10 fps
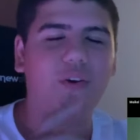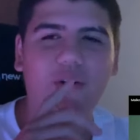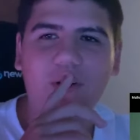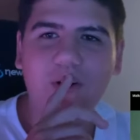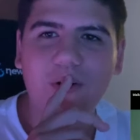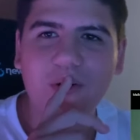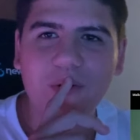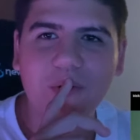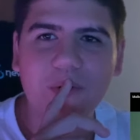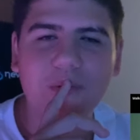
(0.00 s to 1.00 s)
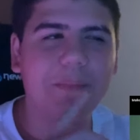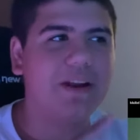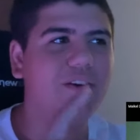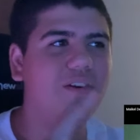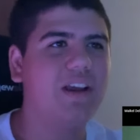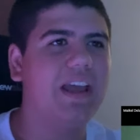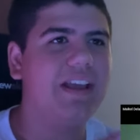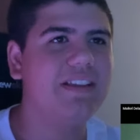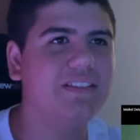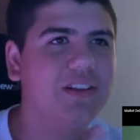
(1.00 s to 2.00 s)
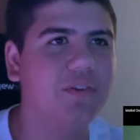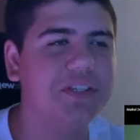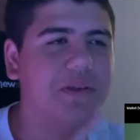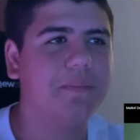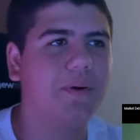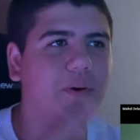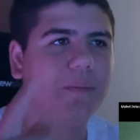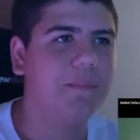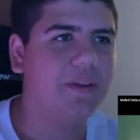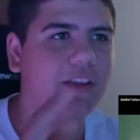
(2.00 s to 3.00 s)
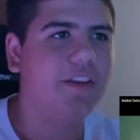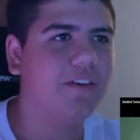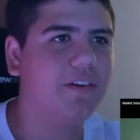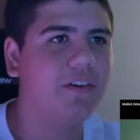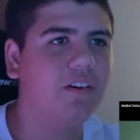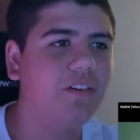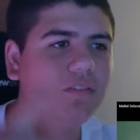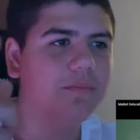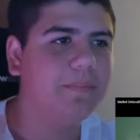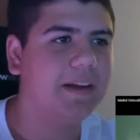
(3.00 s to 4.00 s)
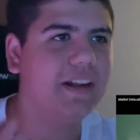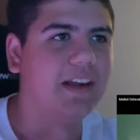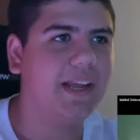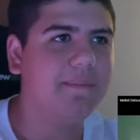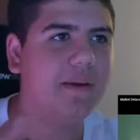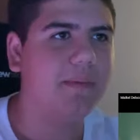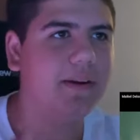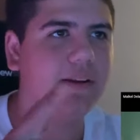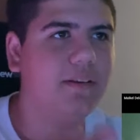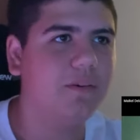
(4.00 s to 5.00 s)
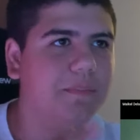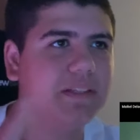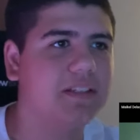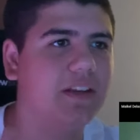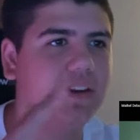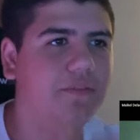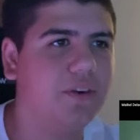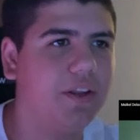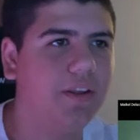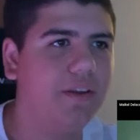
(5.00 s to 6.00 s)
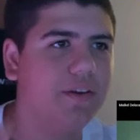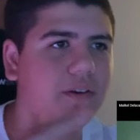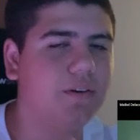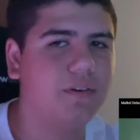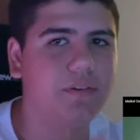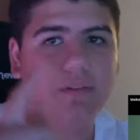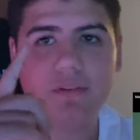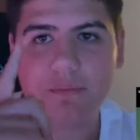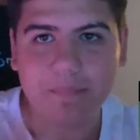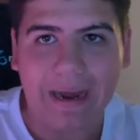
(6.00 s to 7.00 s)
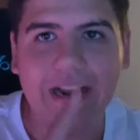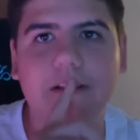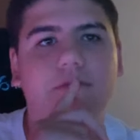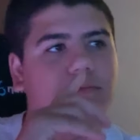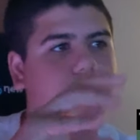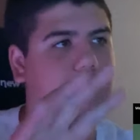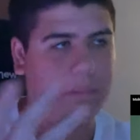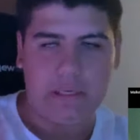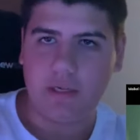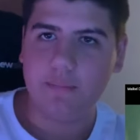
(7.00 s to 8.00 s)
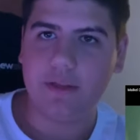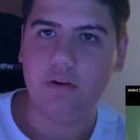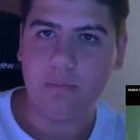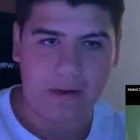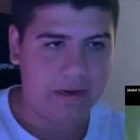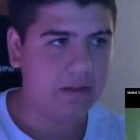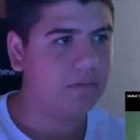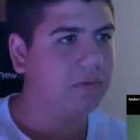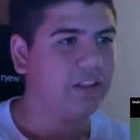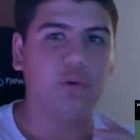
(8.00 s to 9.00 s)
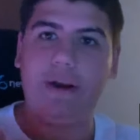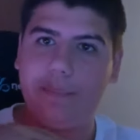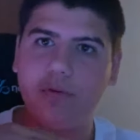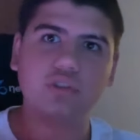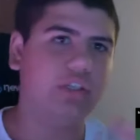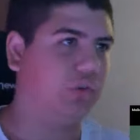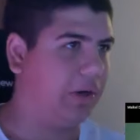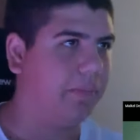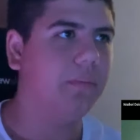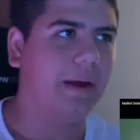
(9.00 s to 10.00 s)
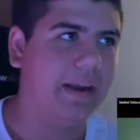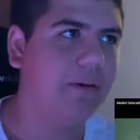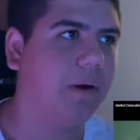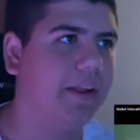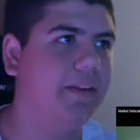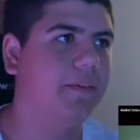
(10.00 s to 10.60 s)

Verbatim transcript: Oh, pero lo que hice lo hice por los míos, para que mamá no pasara frío. Vale, Vale, amigo, vale. Entonamos, entonamos, vale, guay.